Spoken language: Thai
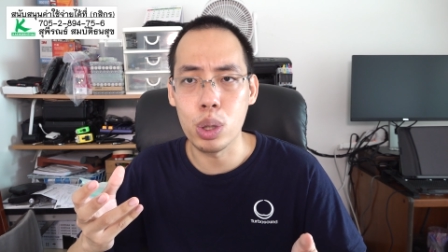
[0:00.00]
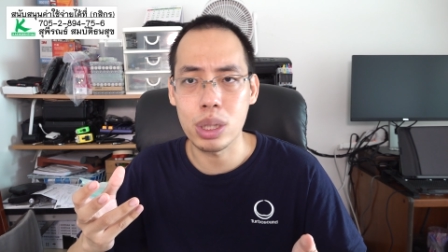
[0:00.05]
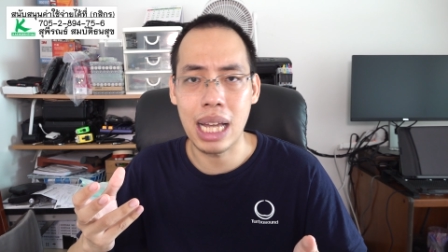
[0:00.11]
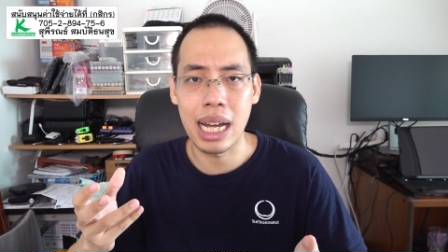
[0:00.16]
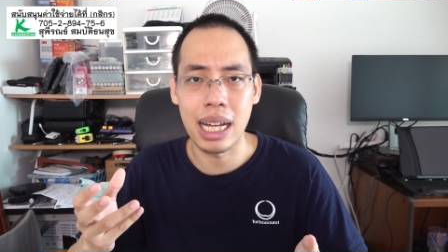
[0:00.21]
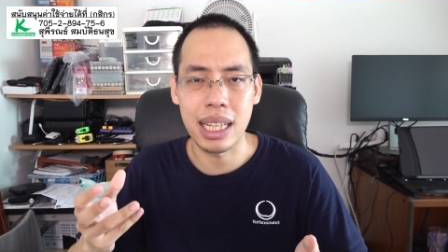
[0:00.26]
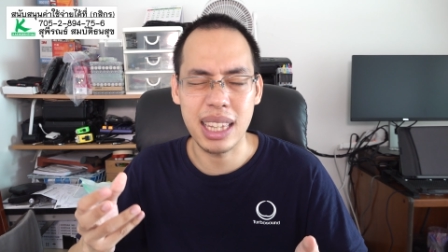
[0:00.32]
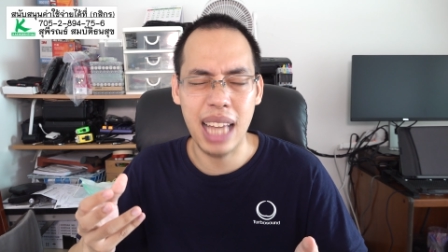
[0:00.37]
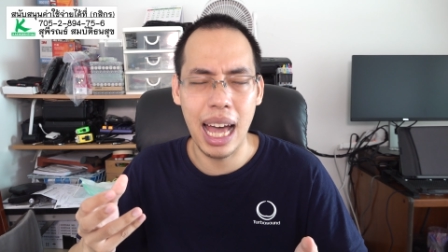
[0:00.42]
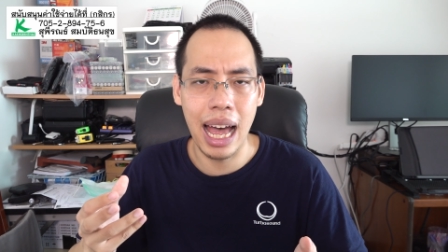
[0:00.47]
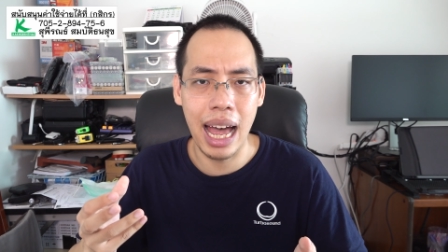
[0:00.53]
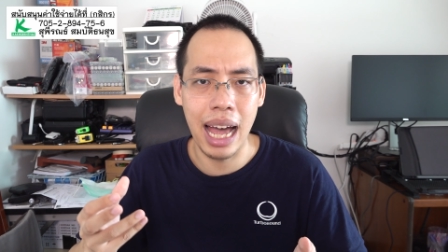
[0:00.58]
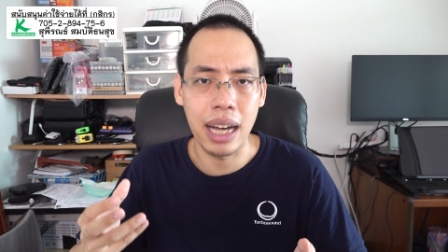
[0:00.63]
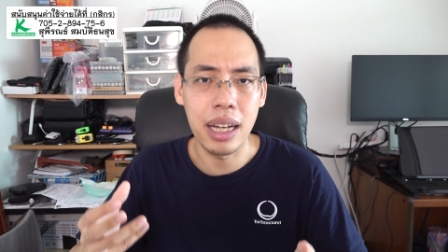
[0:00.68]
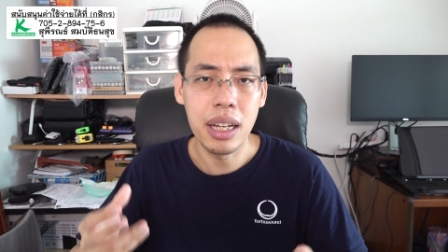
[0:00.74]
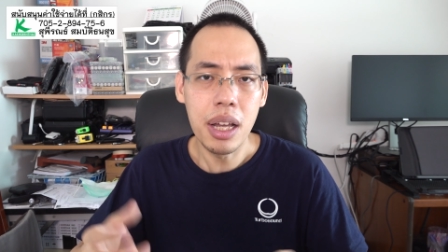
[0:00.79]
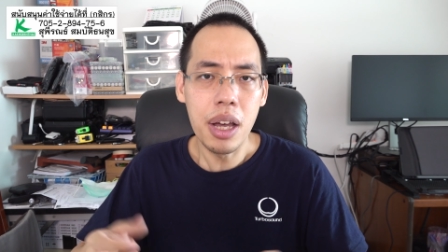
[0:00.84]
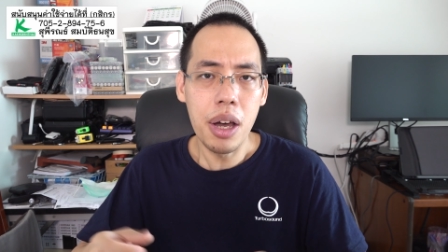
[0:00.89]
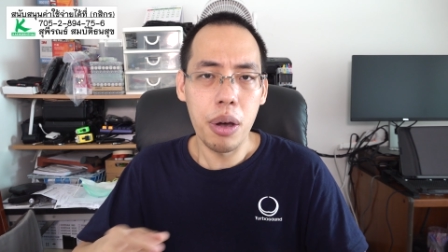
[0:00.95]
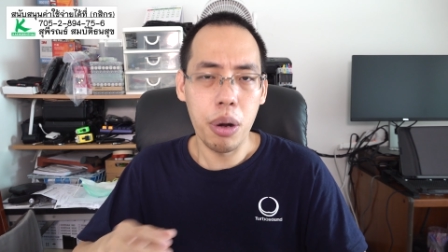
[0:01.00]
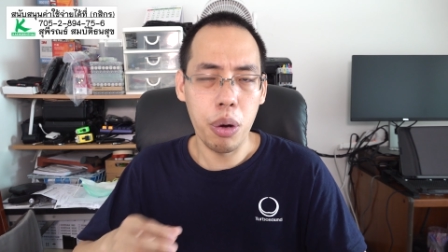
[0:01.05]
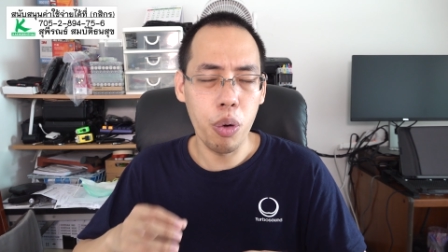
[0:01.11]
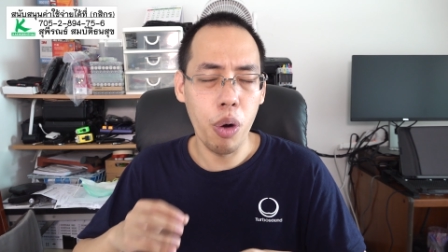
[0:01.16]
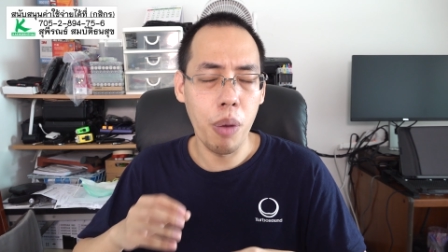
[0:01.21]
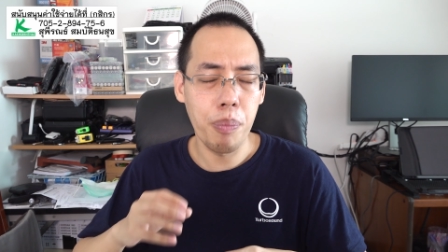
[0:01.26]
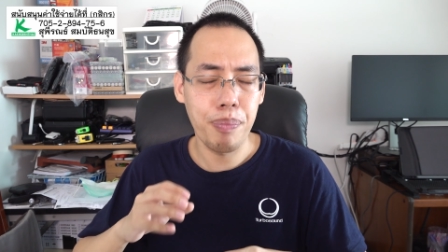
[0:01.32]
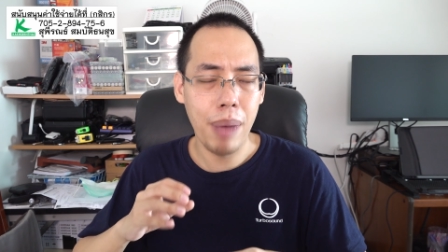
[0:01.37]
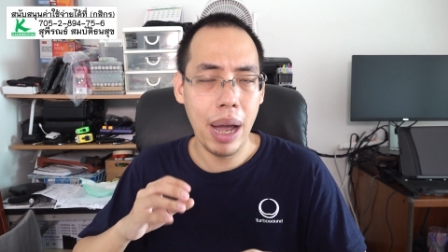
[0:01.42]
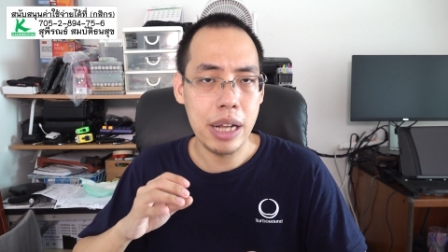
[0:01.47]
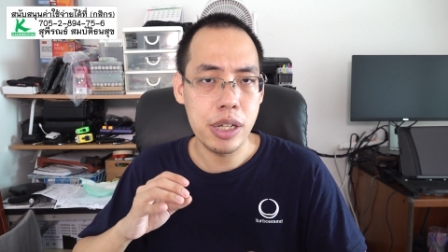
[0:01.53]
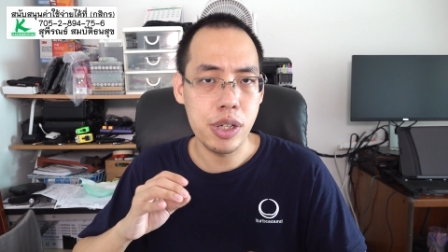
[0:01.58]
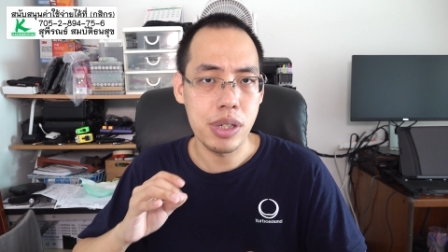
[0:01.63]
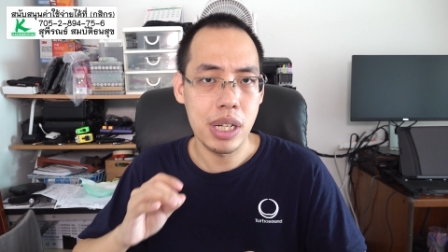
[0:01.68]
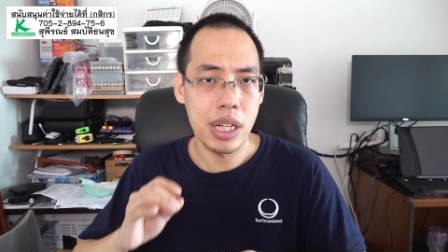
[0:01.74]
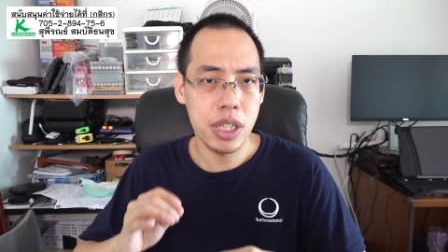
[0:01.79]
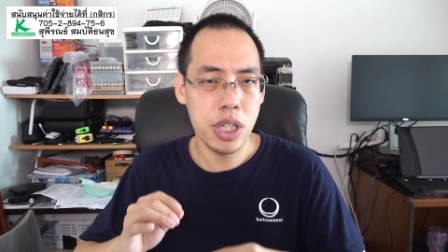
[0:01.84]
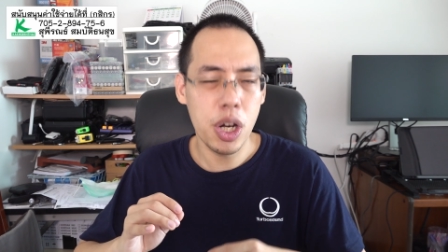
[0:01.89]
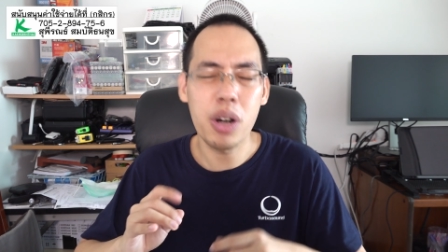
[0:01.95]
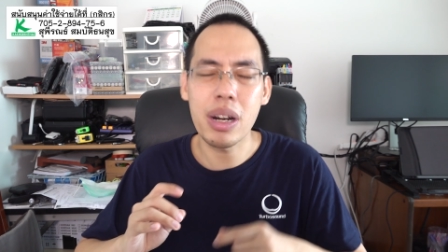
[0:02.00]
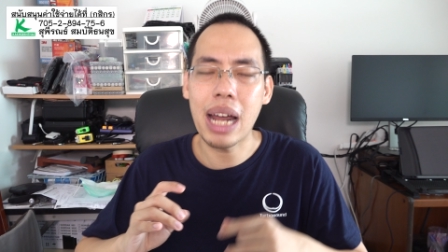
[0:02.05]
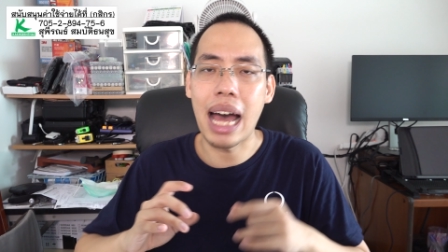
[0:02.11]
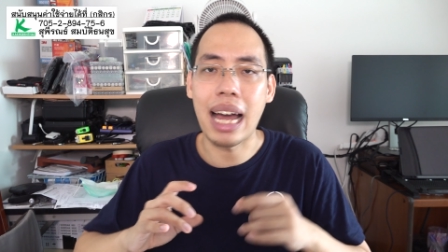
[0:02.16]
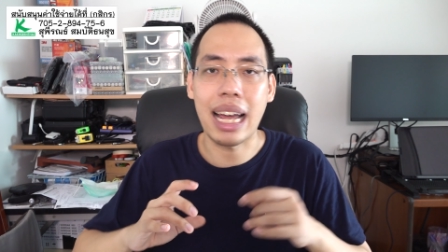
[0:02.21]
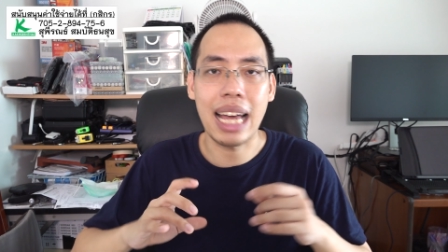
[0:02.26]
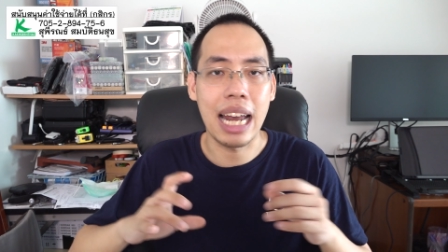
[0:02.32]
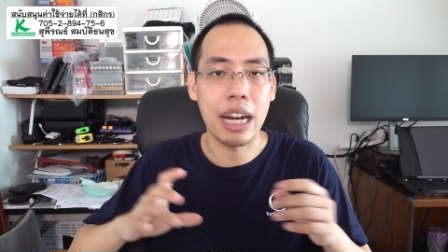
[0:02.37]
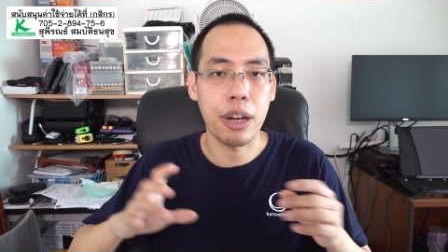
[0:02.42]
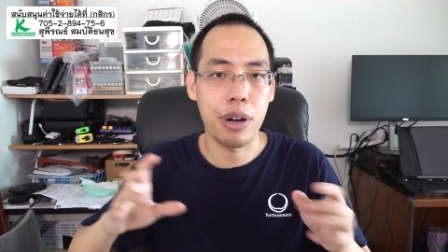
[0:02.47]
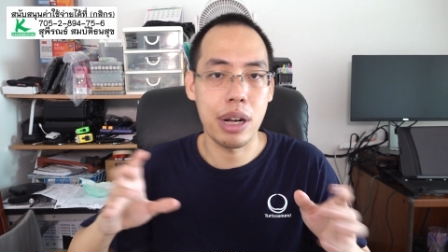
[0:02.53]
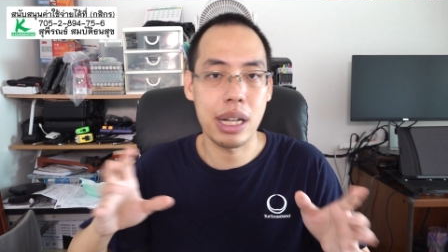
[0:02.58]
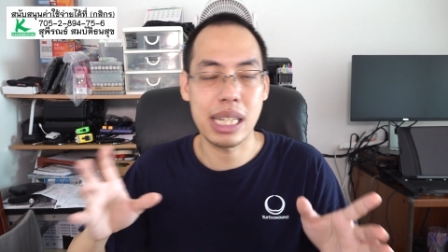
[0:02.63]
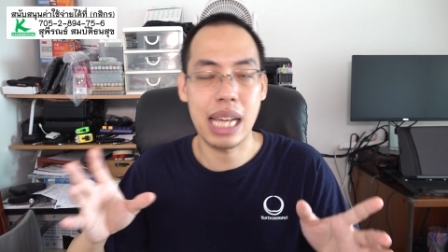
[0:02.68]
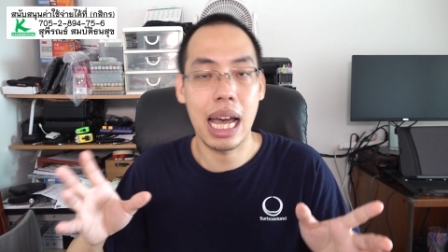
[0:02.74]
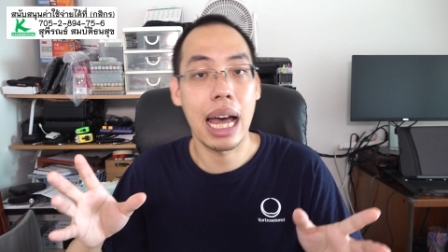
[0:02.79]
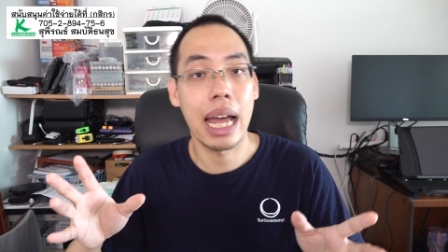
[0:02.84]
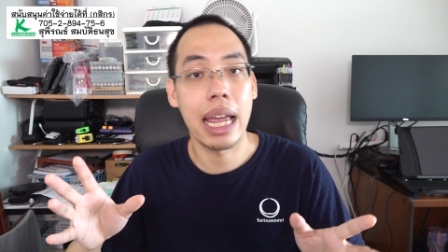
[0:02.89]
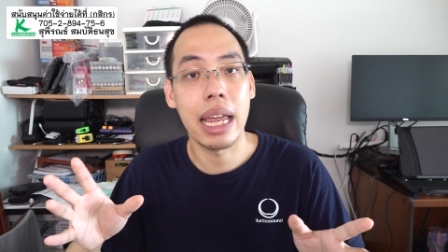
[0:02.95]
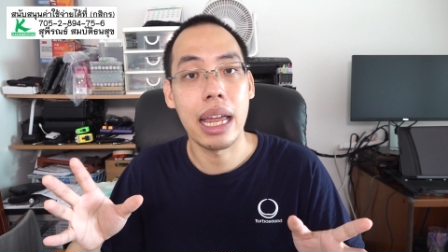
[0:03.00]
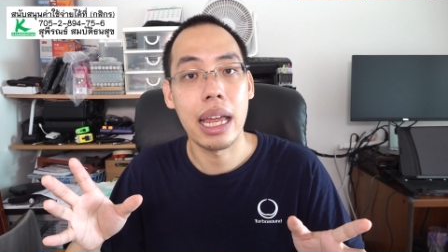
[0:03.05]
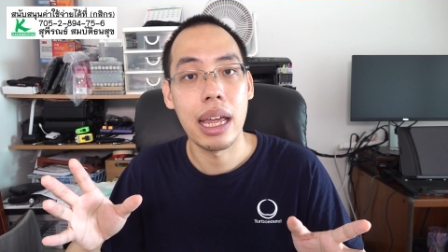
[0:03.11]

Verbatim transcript: ต่างๆ รวมไปจนถึงช่องทางการกระจาย